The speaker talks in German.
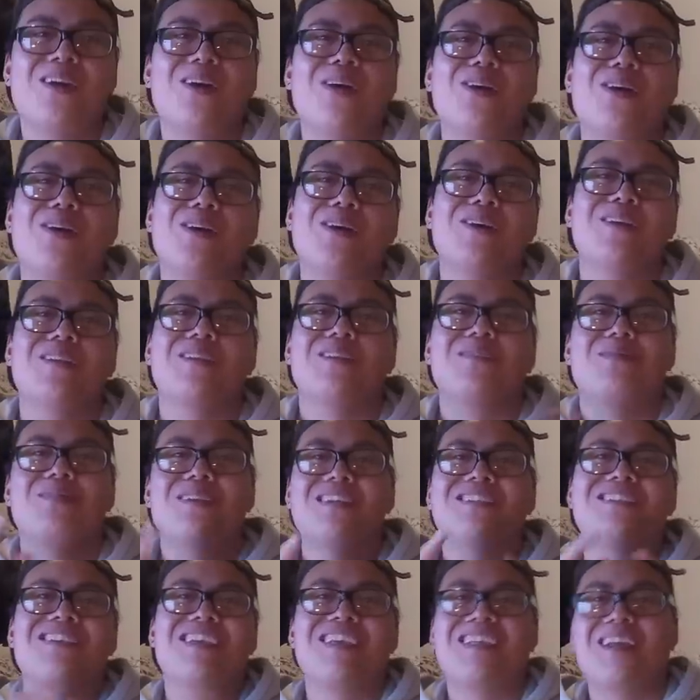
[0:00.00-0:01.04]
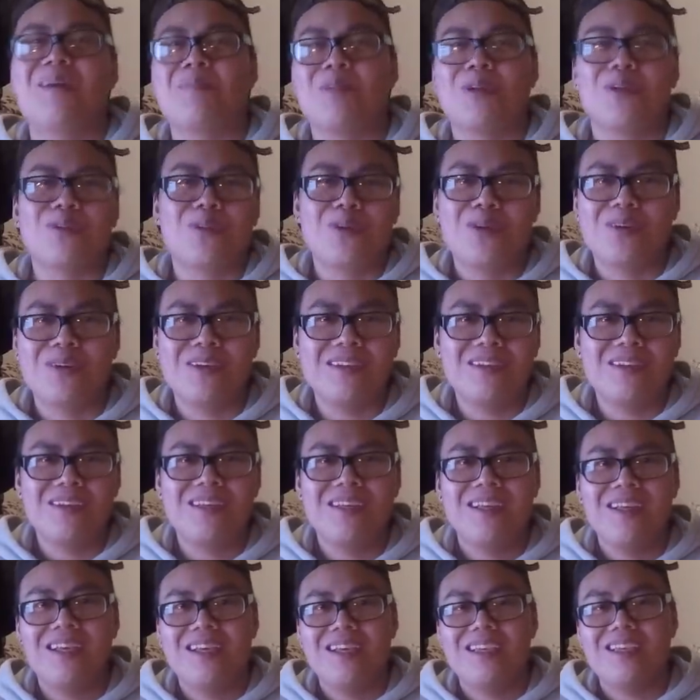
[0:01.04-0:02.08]
Alter, was geht ab, Leute, Hunger?
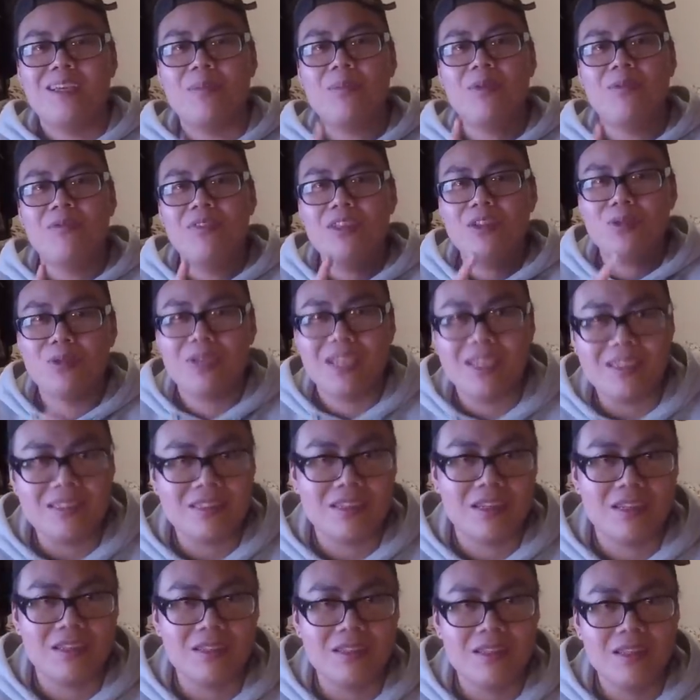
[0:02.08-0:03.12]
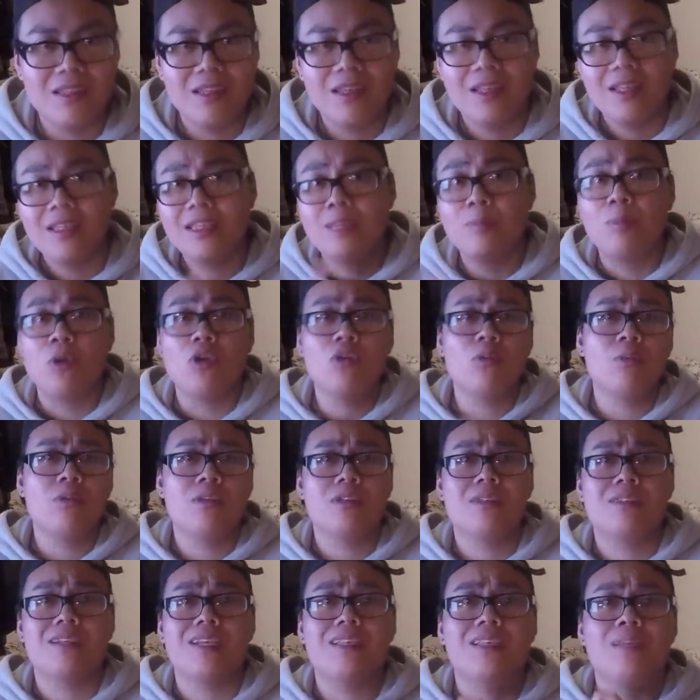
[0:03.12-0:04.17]
Ich habe im Video gestern die Pokémon
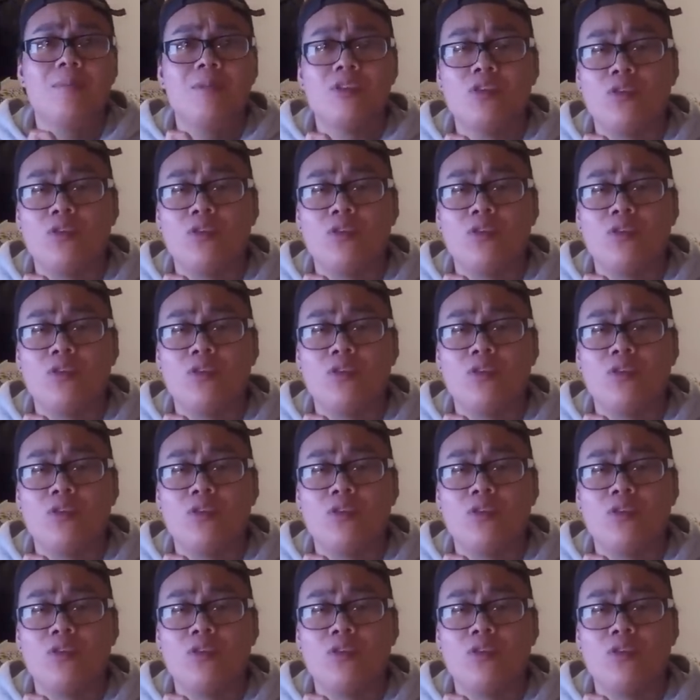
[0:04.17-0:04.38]
gezeigt, die mir